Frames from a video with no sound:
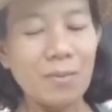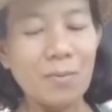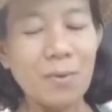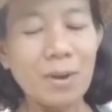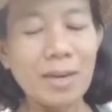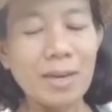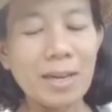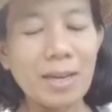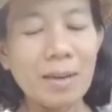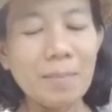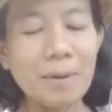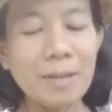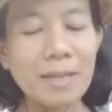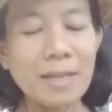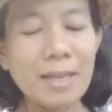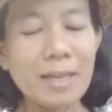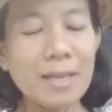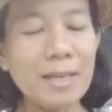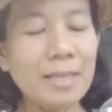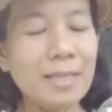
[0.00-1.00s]
วันนี้พี่
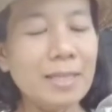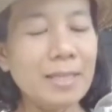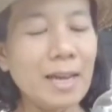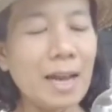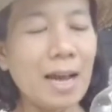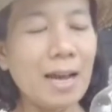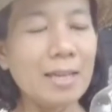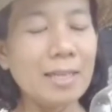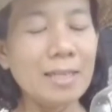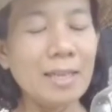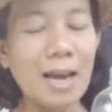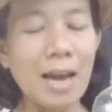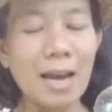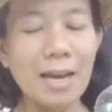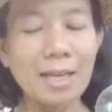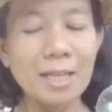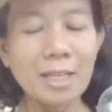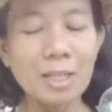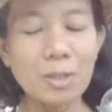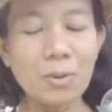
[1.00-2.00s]
ตีจะใช้
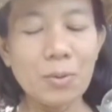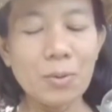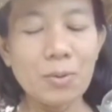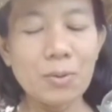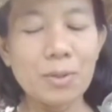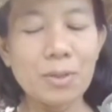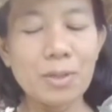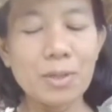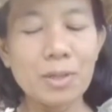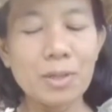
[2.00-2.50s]
สูตร